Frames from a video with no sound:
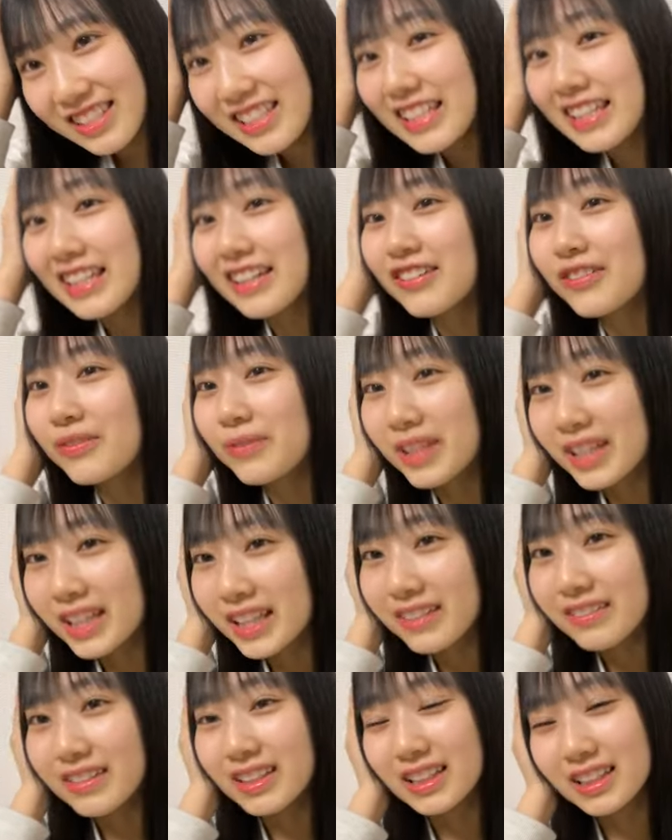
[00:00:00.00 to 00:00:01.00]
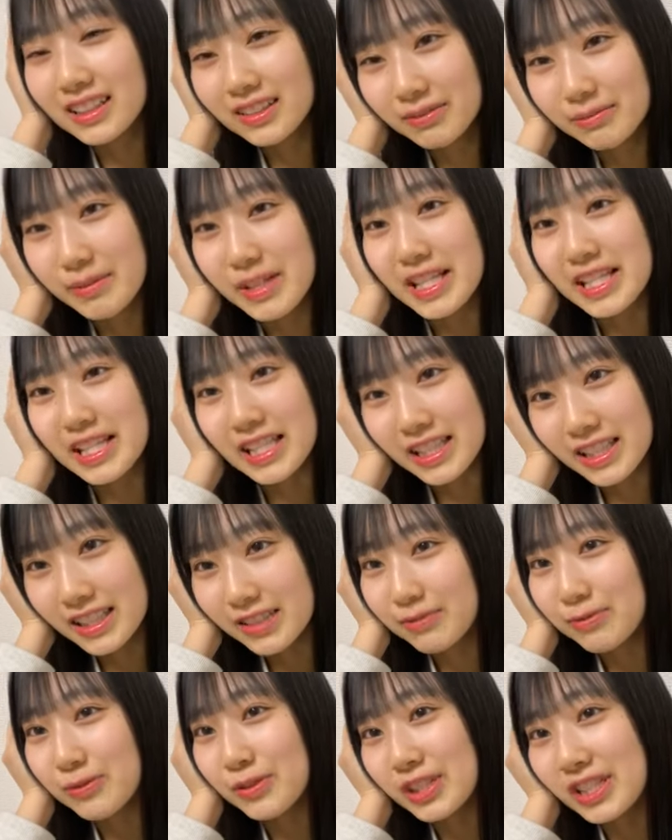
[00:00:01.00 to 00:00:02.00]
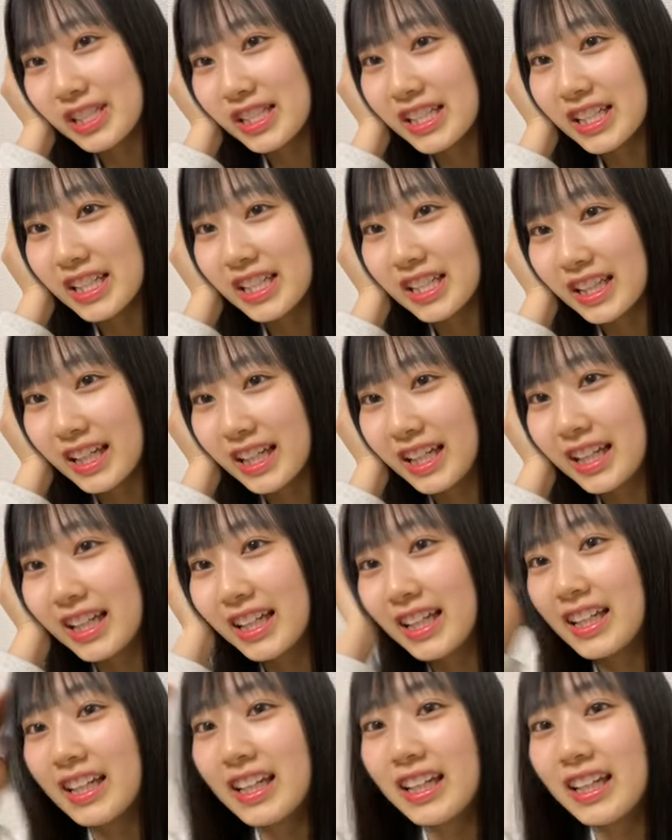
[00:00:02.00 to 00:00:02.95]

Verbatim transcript: 良すぎてごめんだわマジ申し訳ない